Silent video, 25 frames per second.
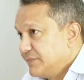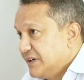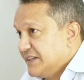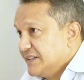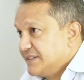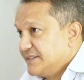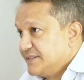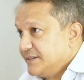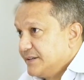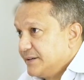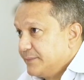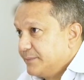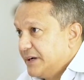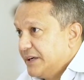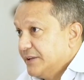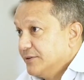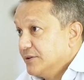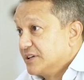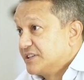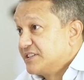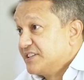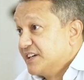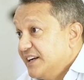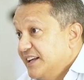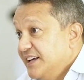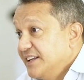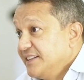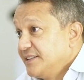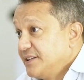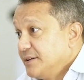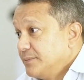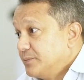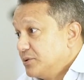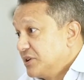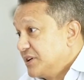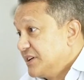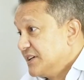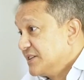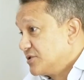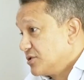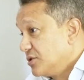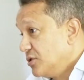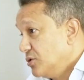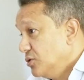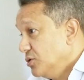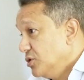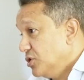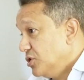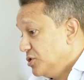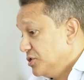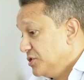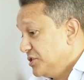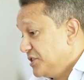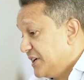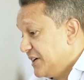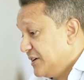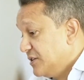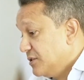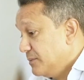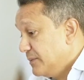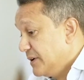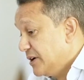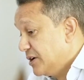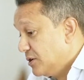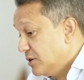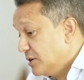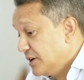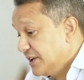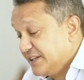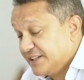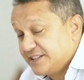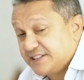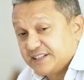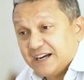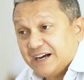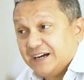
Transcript: oculta que tenemos y obviamente a despojarnos de, la,